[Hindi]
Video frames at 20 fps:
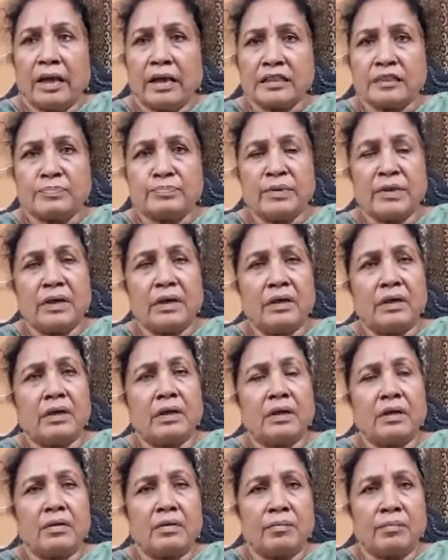एसपी
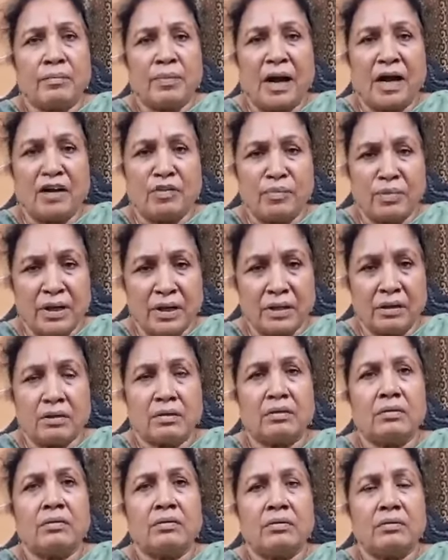बाड़मेर
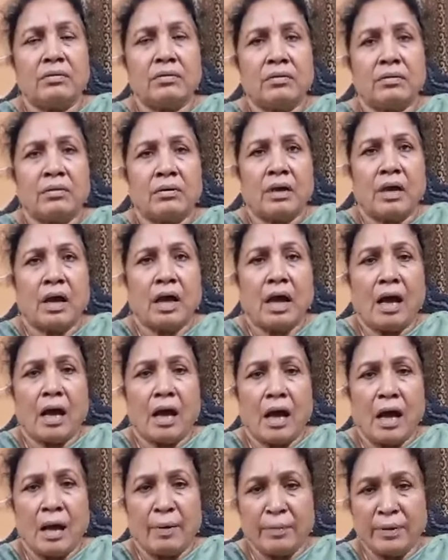
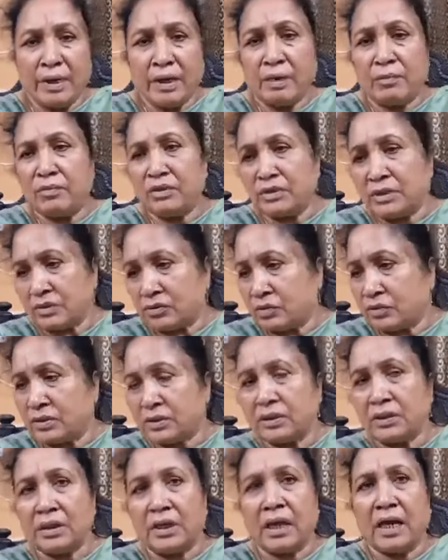अभी मुझे
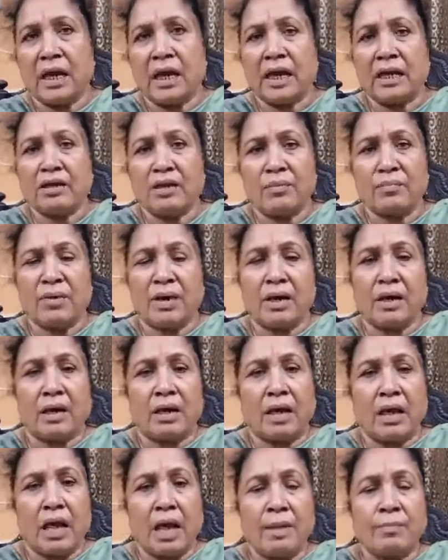सूचित किए हैं कि मैं
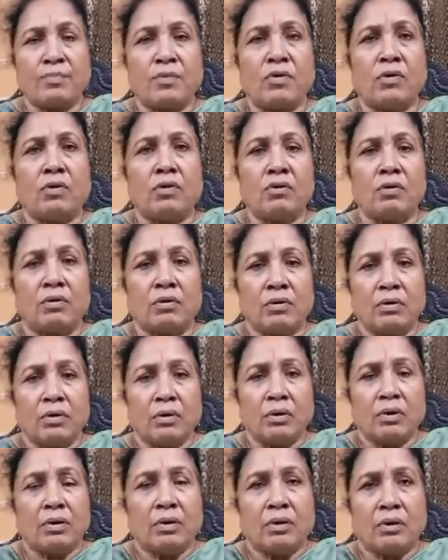आपको
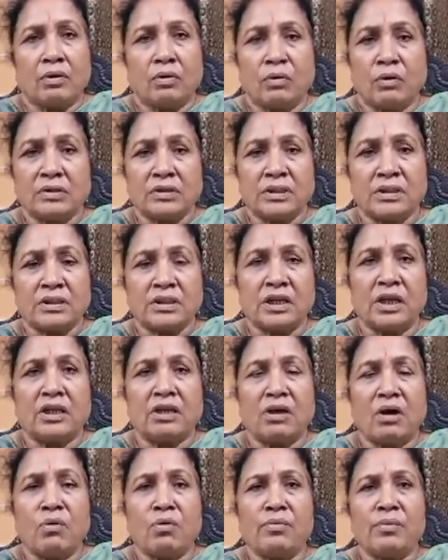कोशिश कर
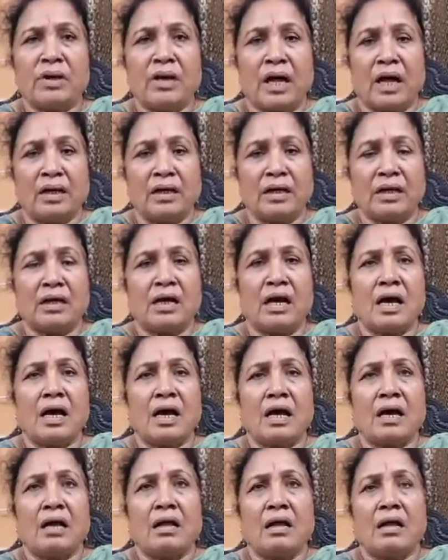रहा हूँ मिलाने का
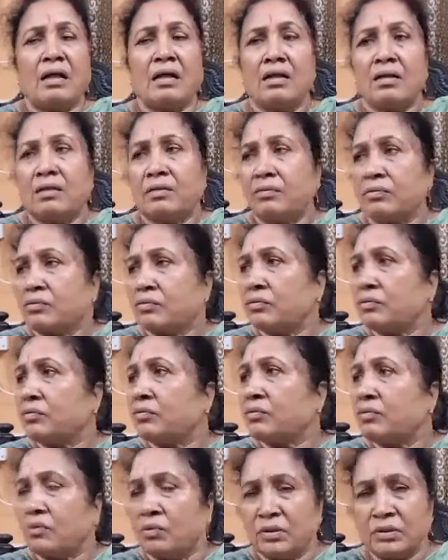
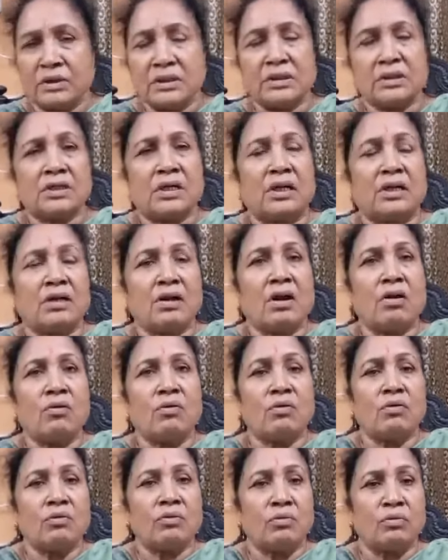कोशिश कर रहा
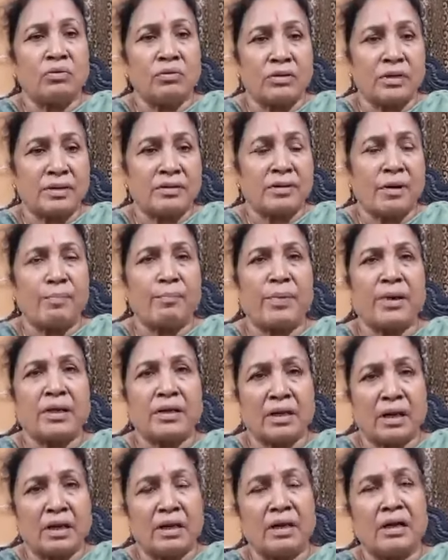हूँ उनसे
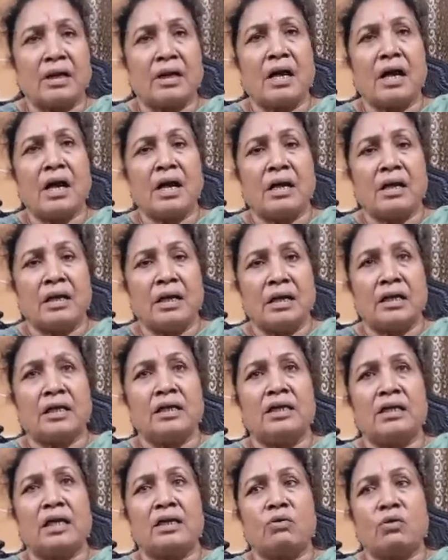संपर्क करने का
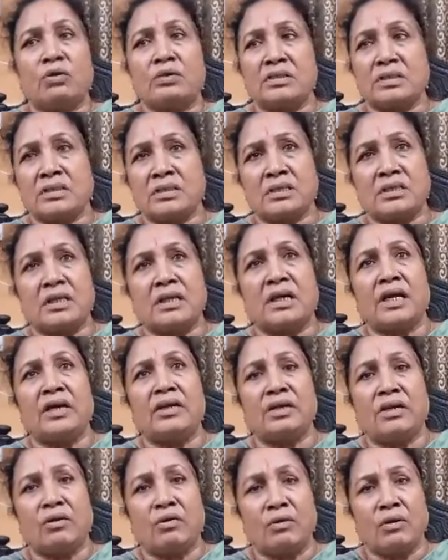लेकिन ये कोशिश छः
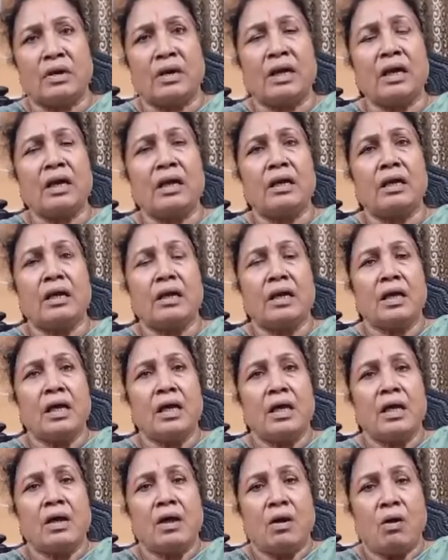घंटे हो गए
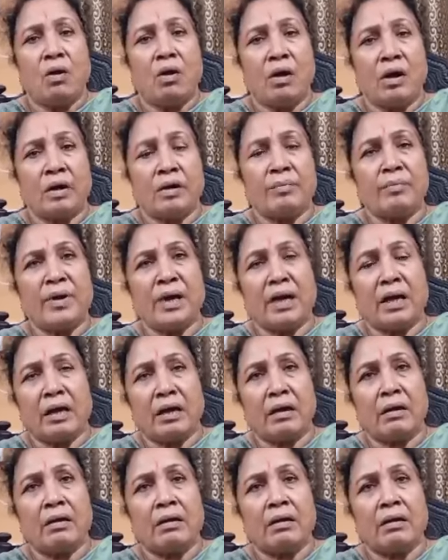और मैं